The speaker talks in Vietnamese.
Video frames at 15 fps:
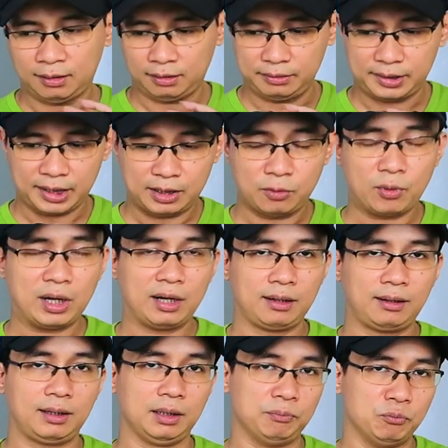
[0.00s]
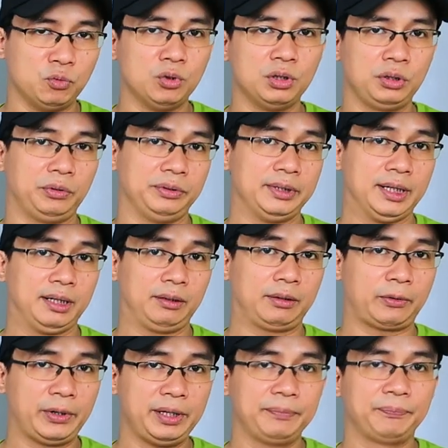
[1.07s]
ở uh, Chanoa cần mua của nhà
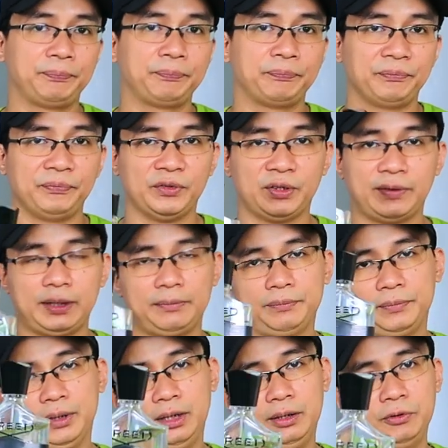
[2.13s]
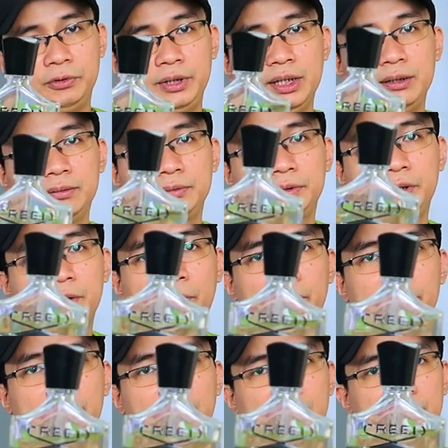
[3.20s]
Creed do vậy đầu tiên
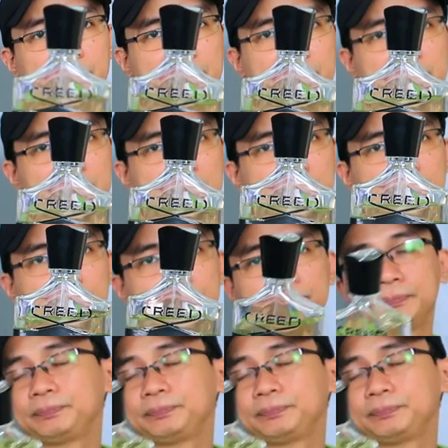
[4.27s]
Creed Adventures